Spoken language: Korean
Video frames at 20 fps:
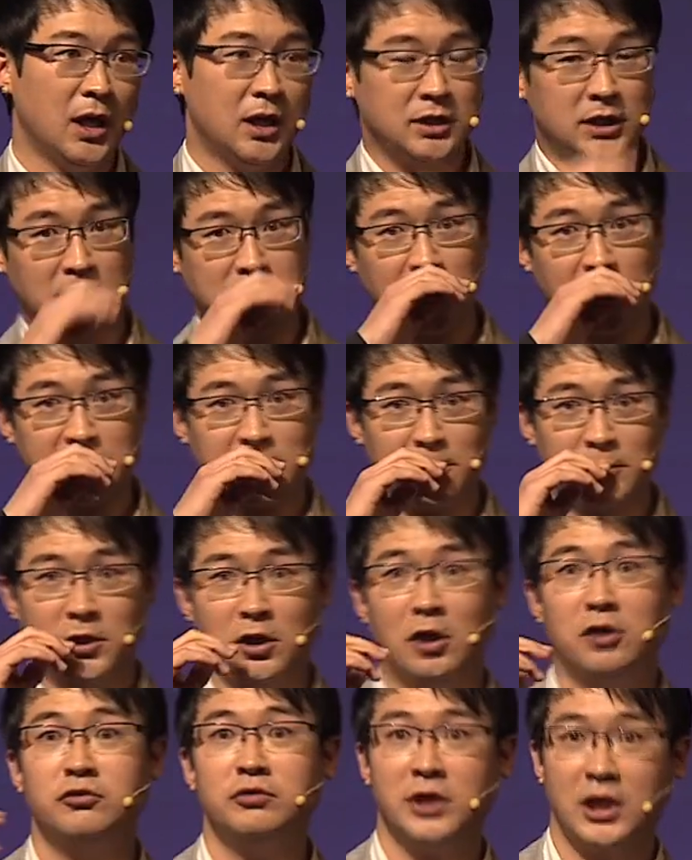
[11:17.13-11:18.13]
자, 제가 지금부터
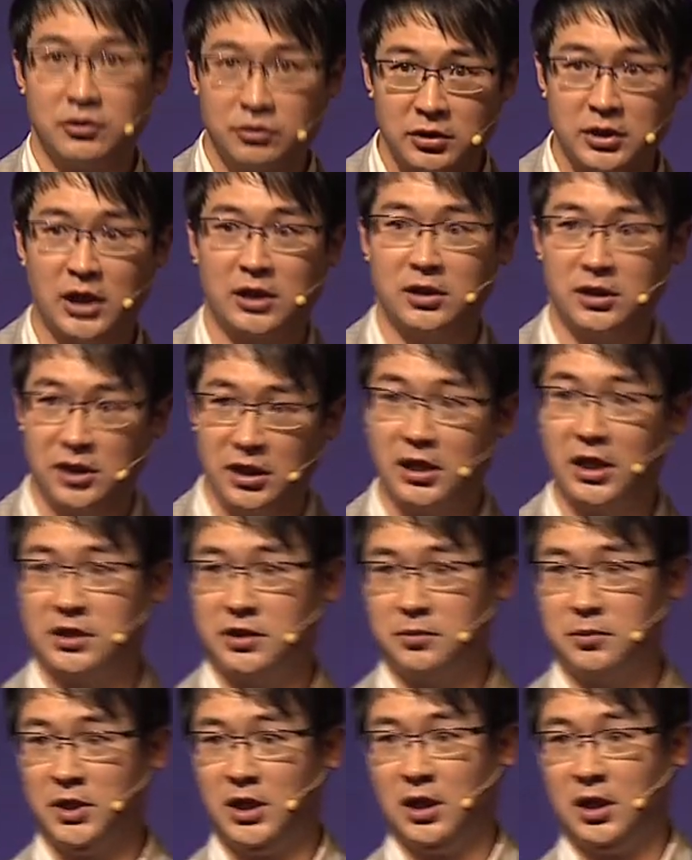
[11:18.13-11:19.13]
12개 숫자를
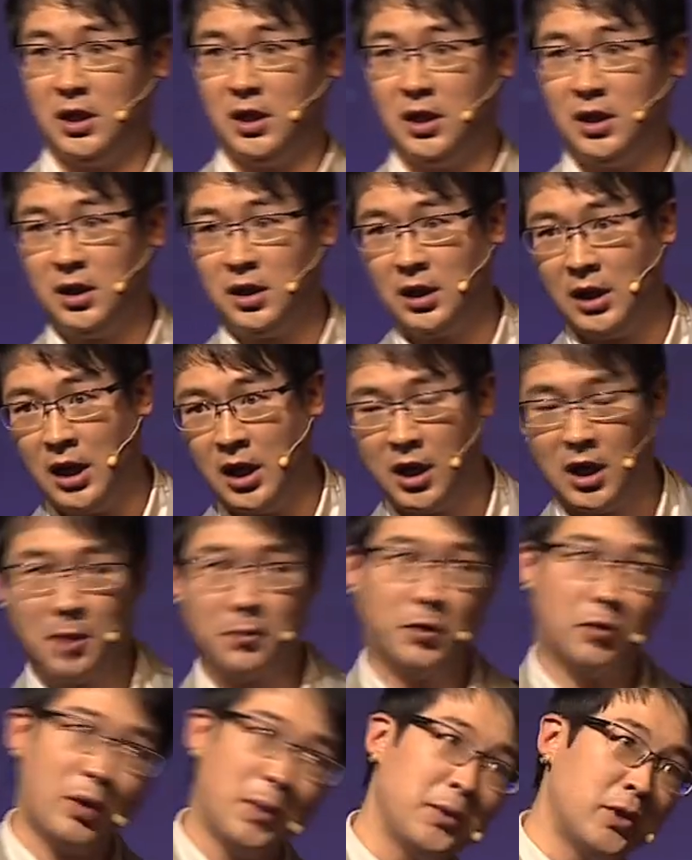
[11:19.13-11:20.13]
드리겠습니다.
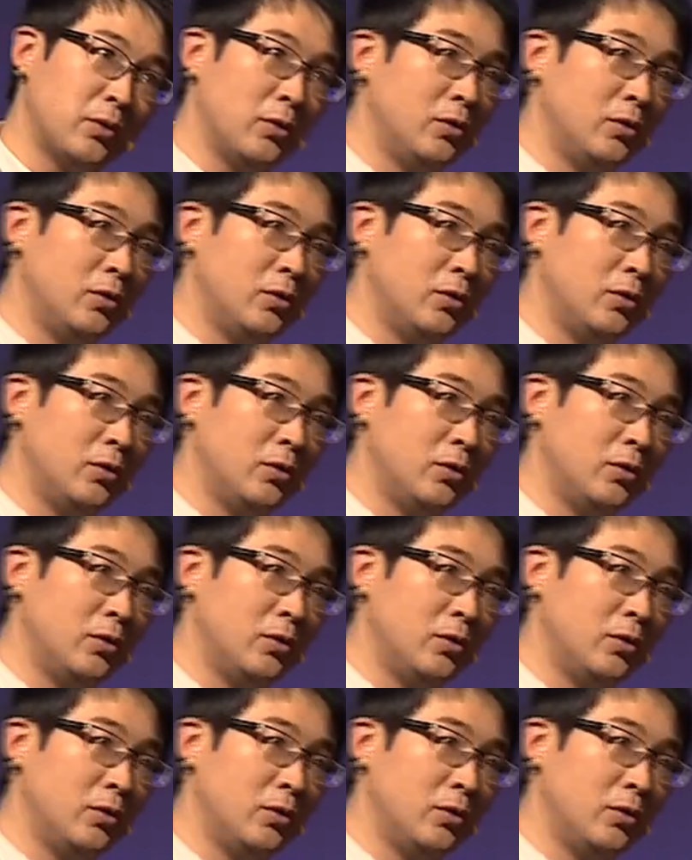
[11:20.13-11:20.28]
한번 화면